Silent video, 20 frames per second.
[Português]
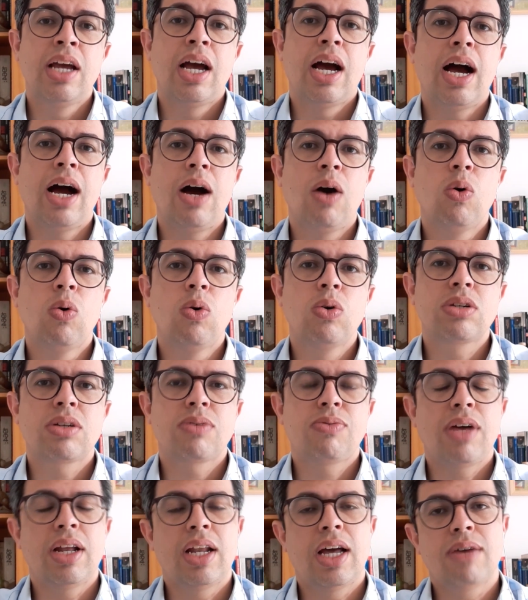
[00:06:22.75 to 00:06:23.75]
a outra
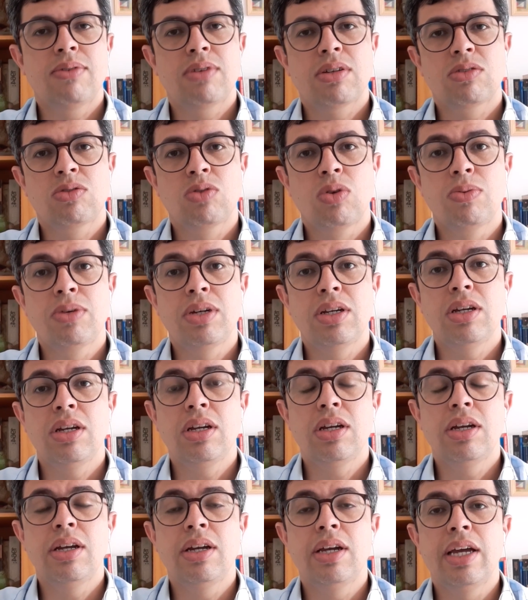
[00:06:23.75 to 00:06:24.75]
falava
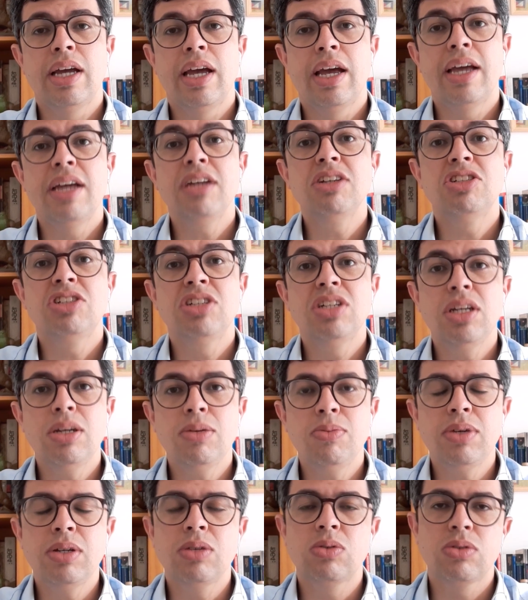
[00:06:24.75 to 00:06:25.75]
sobre
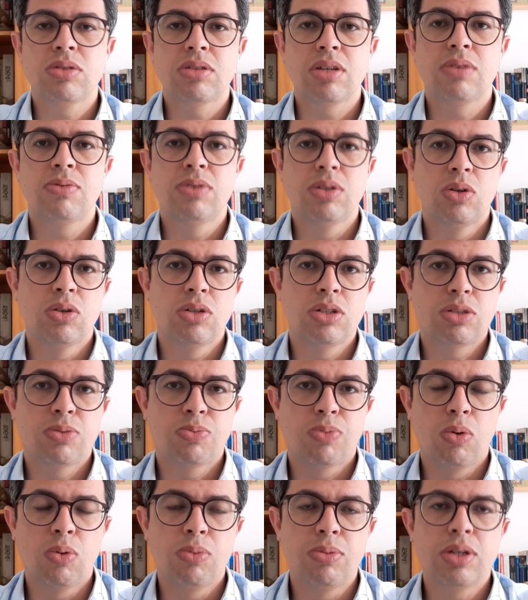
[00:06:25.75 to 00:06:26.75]
regime dos servidores
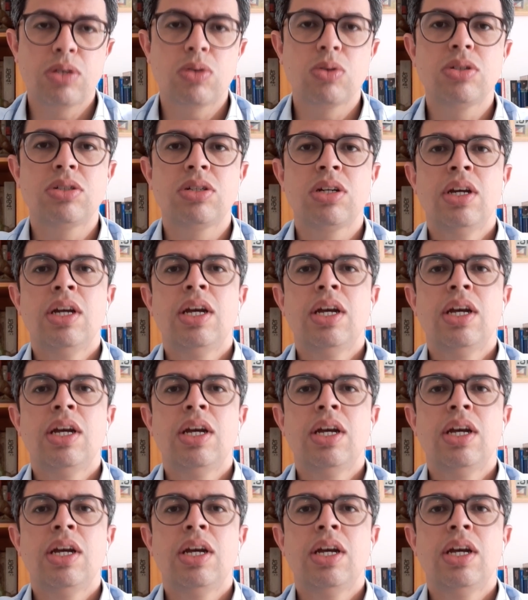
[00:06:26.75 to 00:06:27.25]
públicos,